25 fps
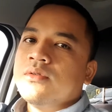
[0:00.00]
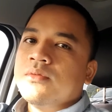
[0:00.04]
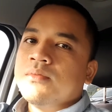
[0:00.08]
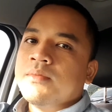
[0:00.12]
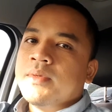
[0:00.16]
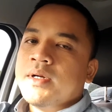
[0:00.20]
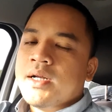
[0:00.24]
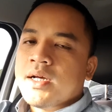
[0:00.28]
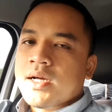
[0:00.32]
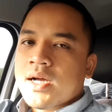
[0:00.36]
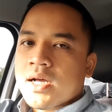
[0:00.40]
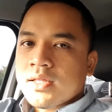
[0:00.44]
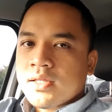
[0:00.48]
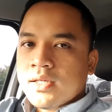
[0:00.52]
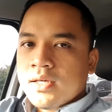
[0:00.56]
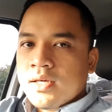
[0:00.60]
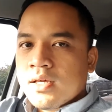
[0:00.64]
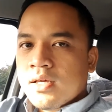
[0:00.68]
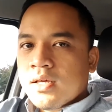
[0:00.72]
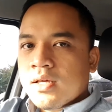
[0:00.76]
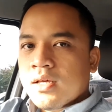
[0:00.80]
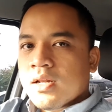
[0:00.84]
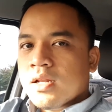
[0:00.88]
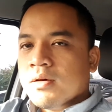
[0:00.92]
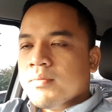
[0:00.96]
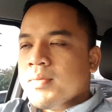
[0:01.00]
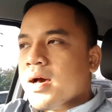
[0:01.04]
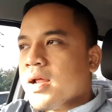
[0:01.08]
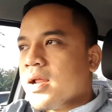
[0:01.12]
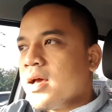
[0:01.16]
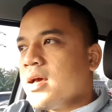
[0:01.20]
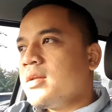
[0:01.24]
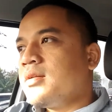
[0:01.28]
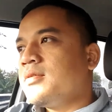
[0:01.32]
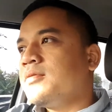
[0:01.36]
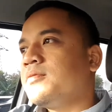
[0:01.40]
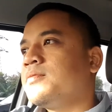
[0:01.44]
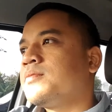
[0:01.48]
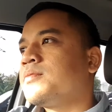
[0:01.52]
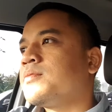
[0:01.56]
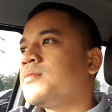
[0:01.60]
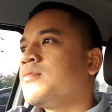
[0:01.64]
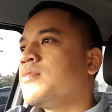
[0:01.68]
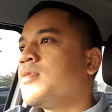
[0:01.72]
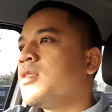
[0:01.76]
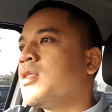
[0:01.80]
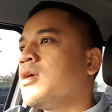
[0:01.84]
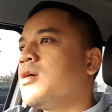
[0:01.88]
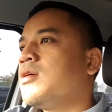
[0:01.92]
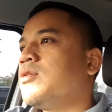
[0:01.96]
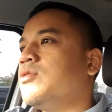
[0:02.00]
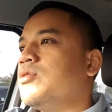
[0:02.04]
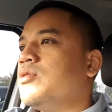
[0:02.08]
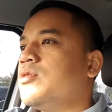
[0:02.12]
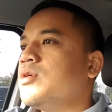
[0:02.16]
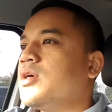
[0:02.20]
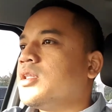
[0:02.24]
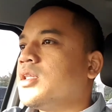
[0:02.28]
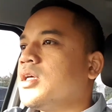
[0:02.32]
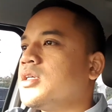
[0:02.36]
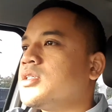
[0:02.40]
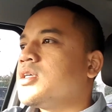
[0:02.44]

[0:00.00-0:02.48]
mendekati Lebaran dulu kita